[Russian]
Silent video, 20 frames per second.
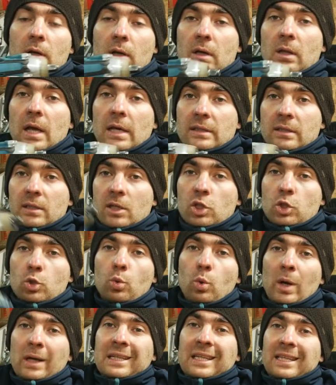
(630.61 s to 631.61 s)
Классная
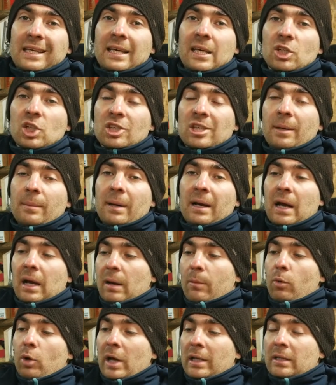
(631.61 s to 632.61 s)
штука на таких же самых
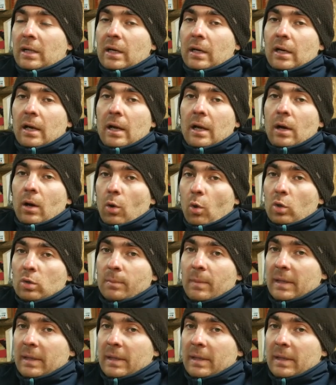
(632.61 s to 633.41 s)
аккумуляторах от